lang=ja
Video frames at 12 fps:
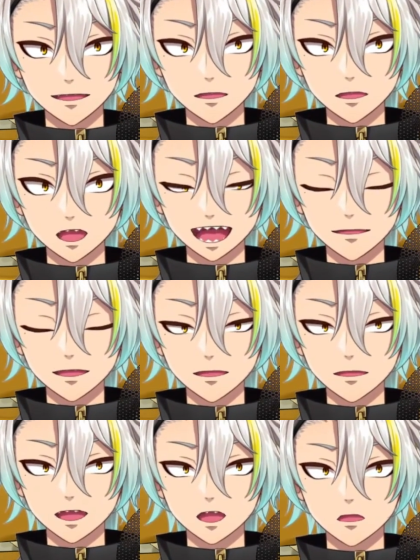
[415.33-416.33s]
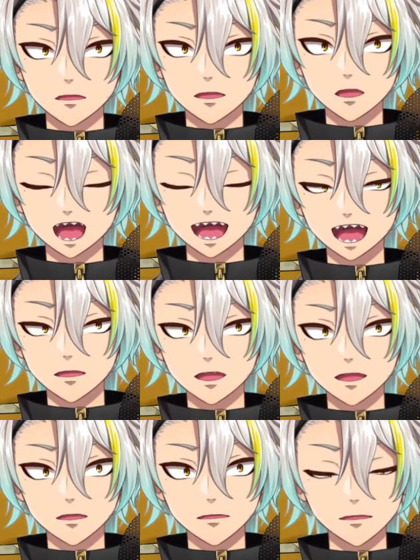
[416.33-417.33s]
それ以来道端に落ちてる空き缶は
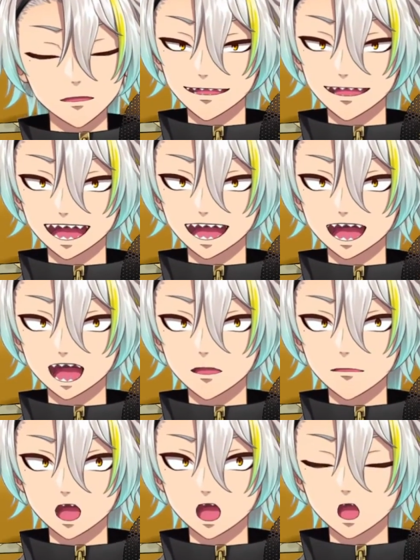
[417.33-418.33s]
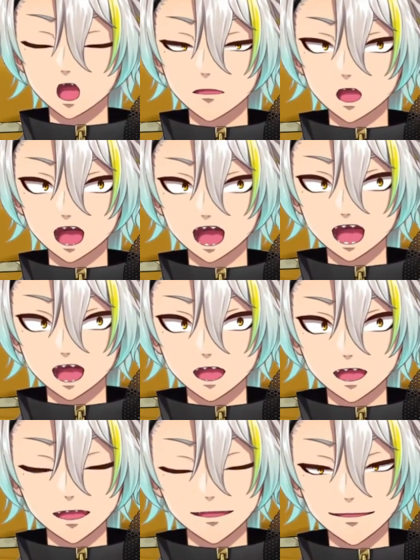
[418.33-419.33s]
拾う。誰かが踏んでこけるといけねえから
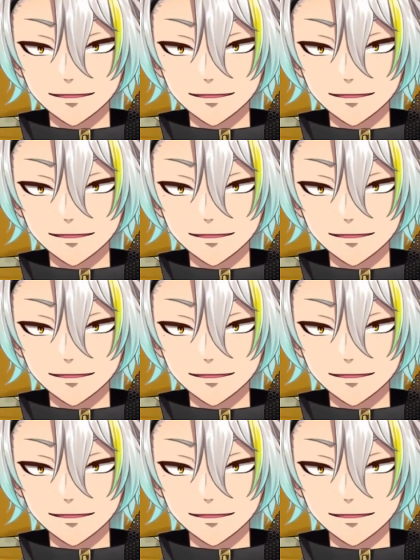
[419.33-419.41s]
な。